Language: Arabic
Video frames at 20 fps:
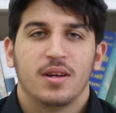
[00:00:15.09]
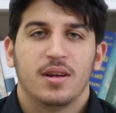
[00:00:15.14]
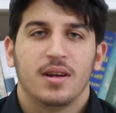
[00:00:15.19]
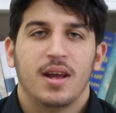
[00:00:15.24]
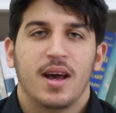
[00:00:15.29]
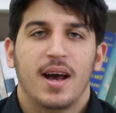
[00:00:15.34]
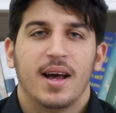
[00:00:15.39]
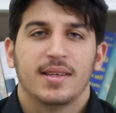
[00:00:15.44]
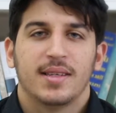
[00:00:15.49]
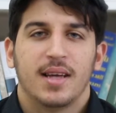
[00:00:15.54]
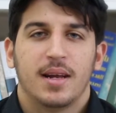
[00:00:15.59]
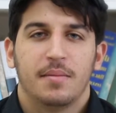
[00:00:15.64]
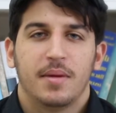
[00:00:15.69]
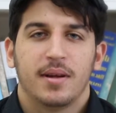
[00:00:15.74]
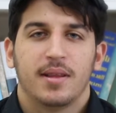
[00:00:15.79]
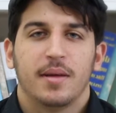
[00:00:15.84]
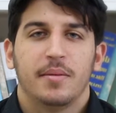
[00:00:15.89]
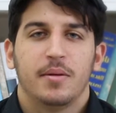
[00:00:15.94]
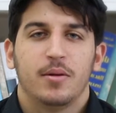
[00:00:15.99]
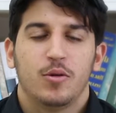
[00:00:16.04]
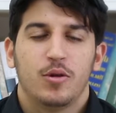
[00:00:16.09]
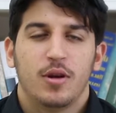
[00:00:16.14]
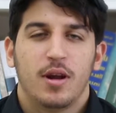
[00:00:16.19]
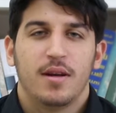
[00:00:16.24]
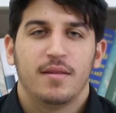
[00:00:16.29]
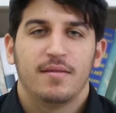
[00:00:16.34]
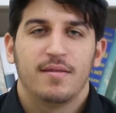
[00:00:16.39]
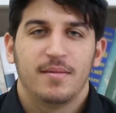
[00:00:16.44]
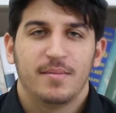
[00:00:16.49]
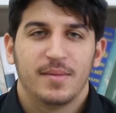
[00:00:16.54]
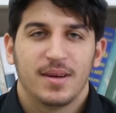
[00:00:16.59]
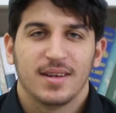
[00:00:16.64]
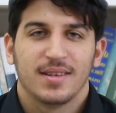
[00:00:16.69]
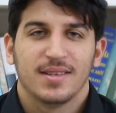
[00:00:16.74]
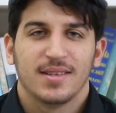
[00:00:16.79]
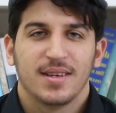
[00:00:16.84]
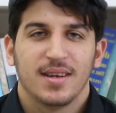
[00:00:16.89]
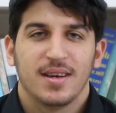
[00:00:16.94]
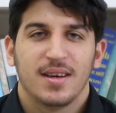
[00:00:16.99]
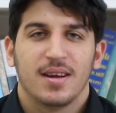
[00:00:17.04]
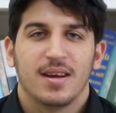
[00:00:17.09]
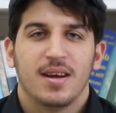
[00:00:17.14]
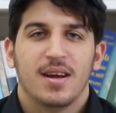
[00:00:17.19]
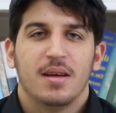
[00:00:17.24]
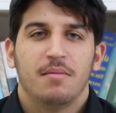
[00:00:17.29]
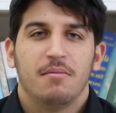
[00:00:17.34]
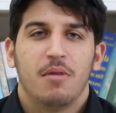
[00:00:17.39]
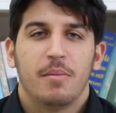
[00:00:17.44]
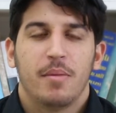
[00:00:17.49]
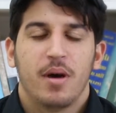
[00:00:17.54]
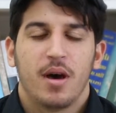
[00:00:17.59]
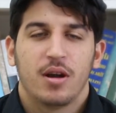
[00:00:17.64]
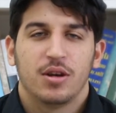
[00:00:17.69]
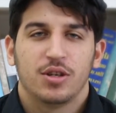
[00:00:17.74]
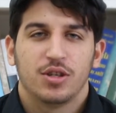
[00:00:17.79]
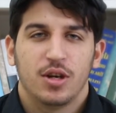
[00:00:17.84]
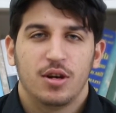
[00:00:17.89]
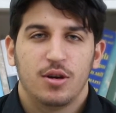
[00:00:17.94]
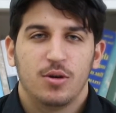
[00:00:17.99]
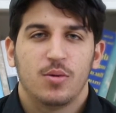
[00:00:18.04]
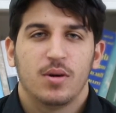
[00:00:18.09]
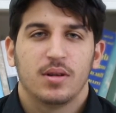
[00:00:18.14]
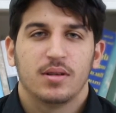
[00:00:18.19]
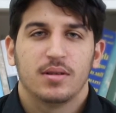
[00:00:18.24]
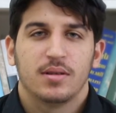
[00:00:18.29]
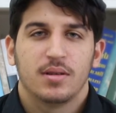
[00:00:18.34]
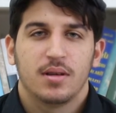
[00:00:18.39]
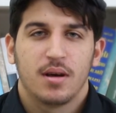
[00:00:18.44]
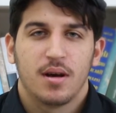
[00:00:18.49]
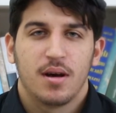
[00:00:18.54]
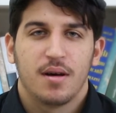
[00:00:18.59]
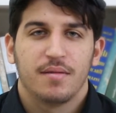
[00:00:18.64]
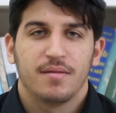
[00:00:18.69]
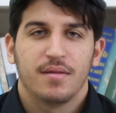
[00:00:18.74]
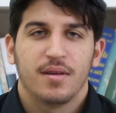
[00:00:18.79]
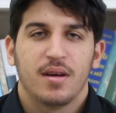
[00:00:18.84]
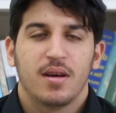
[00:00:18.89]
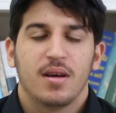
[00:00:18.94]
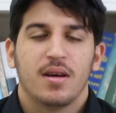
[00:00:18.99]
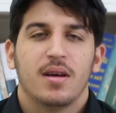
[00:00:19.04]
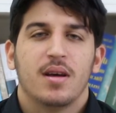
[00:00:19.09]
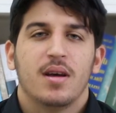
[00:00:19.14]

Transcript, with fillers: اللي حاز على المرتبة الأولى للفيلم القصير بمهرجان نواة الثقافة